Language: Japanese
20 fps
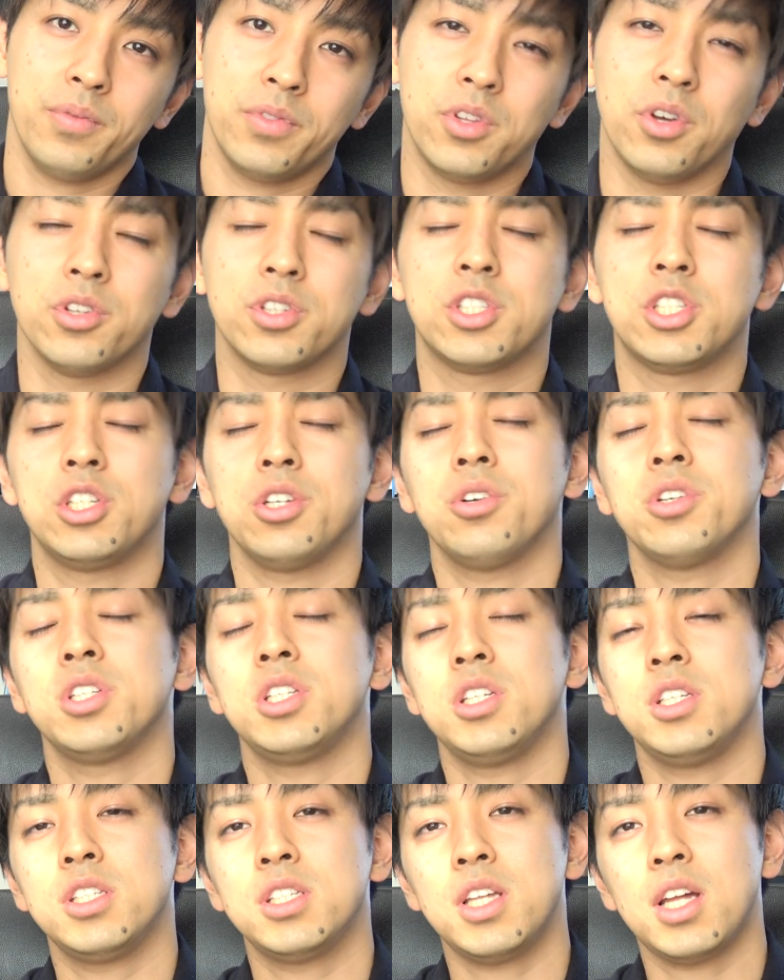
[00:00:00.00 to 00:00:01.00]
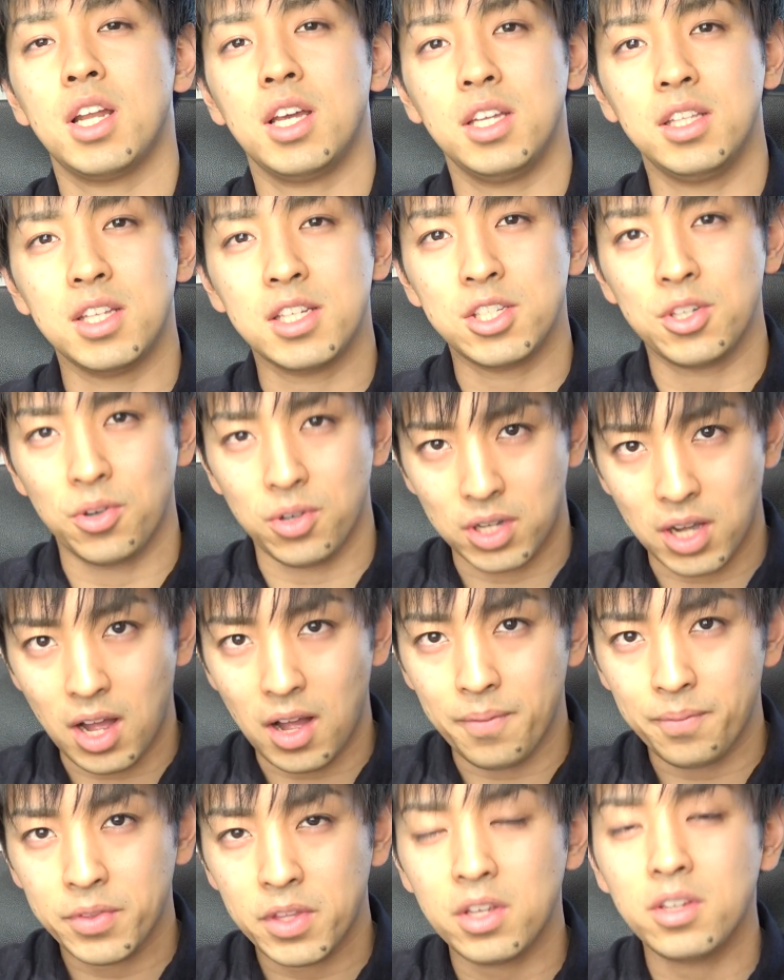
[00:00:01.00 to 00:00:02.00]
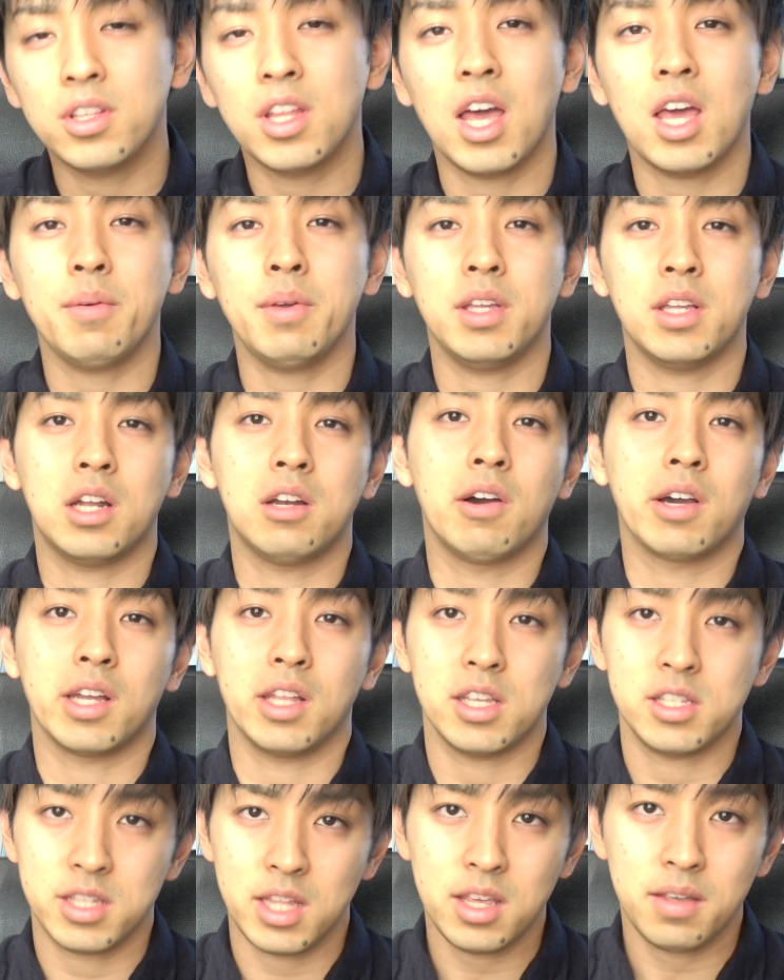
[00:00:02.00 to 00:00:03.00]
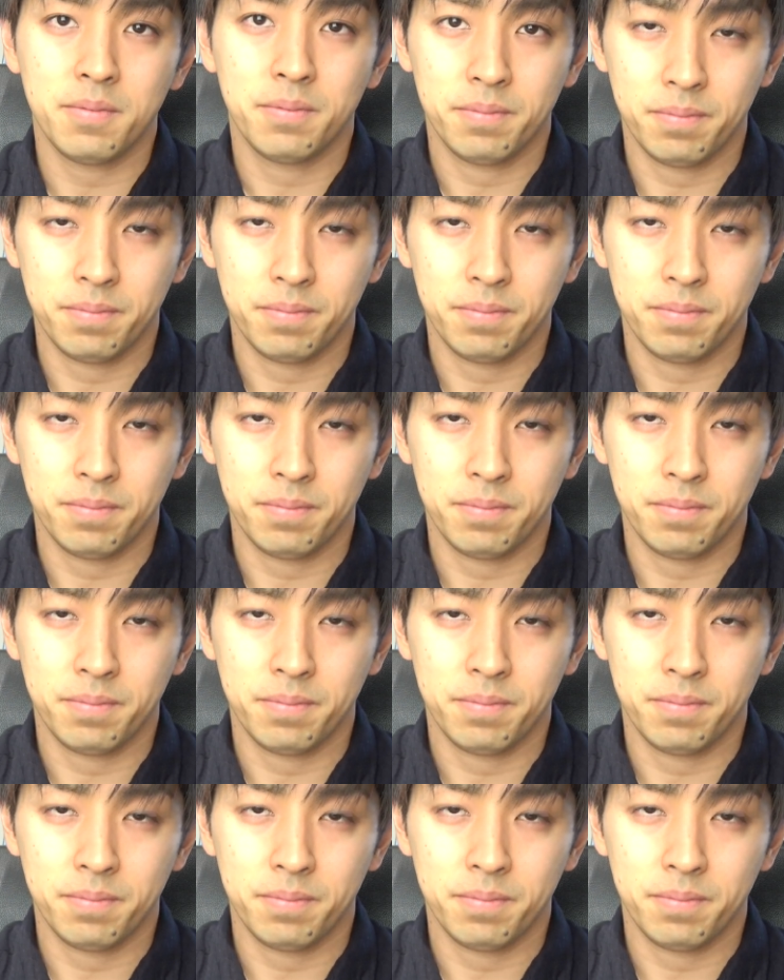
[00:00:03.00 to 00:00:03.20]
どっちを信じたらいいんでしょうかっていう悩みになるわけですね。